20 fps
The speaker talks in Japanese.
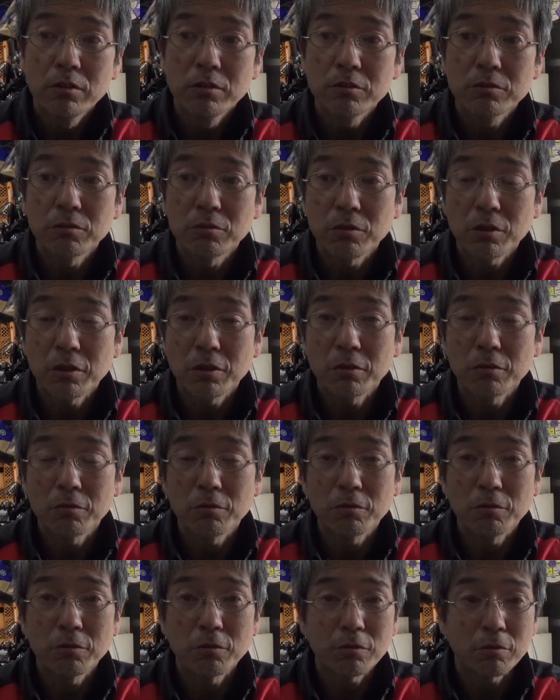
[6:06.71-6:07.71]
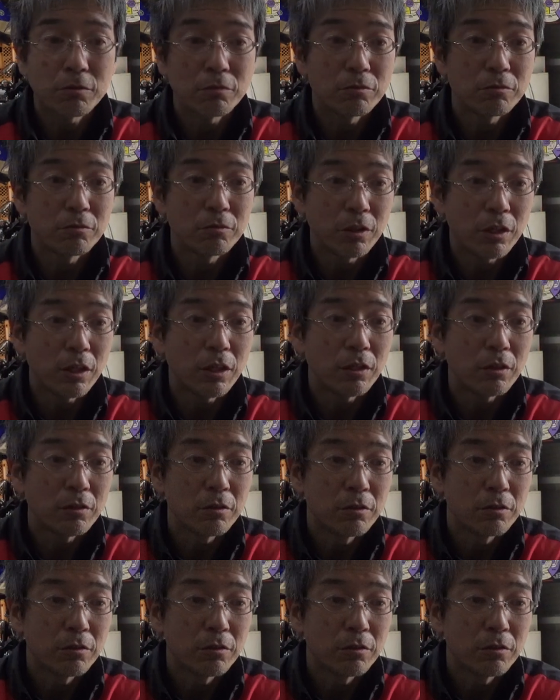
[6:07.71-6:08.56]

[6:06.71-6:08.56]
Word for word: それをね